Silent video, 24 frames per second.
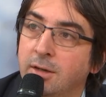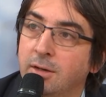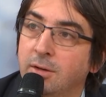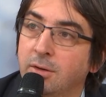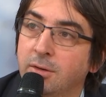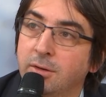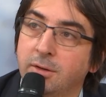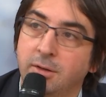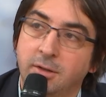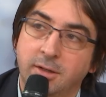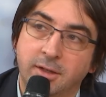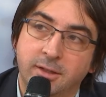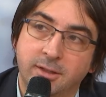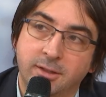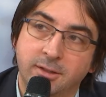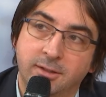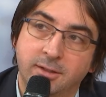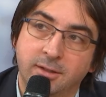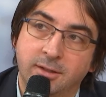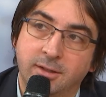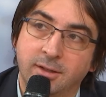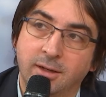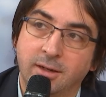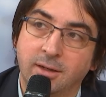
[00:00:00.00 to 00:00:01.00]
l'électricité, euh, en
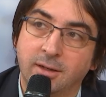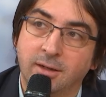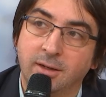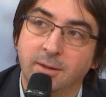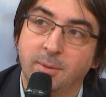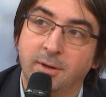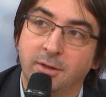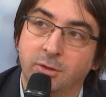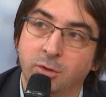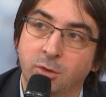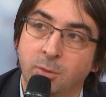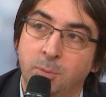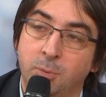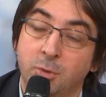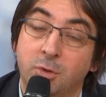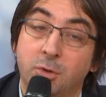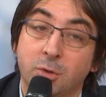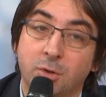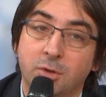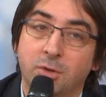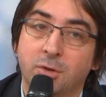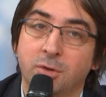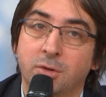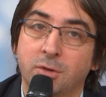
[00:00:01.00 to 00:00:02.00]
électricité les, bateaux
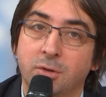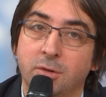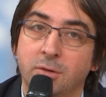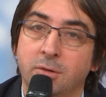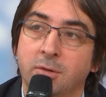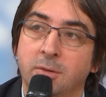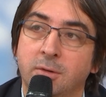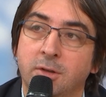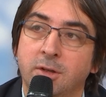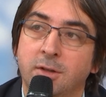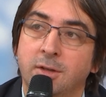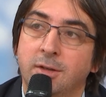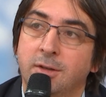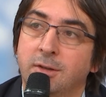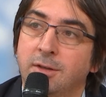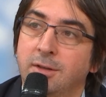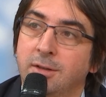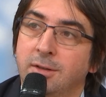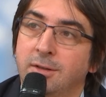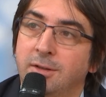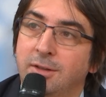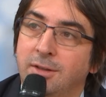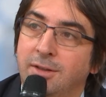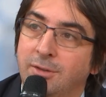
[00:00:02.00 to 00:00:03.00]
plutôt que de
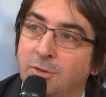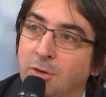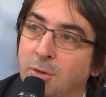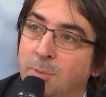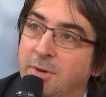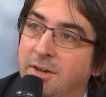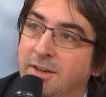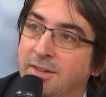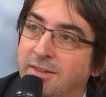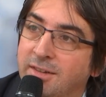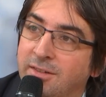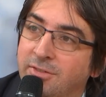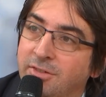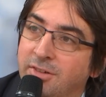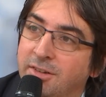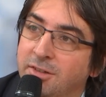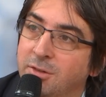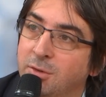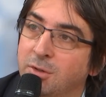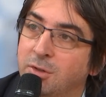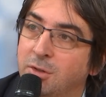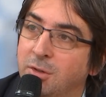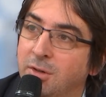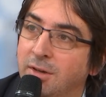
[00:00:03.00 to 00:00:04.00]
développer les
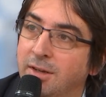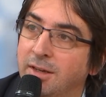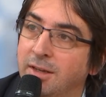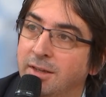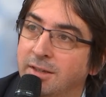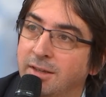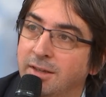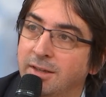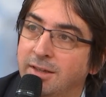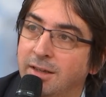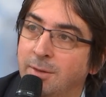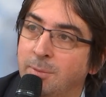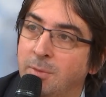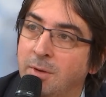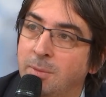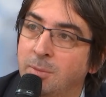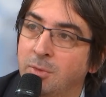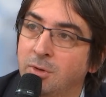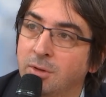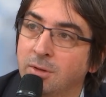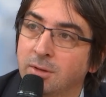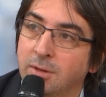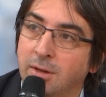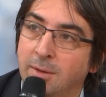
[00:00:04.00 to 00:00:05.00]
infrastructures électriques à
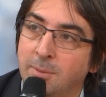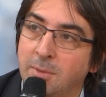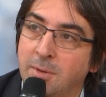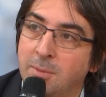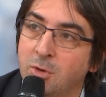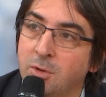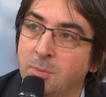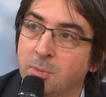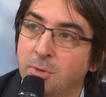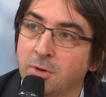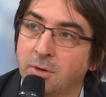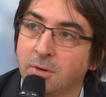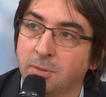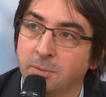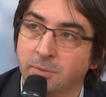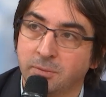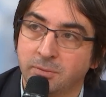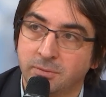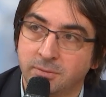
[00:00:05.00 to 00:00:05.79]
même le, à même le port.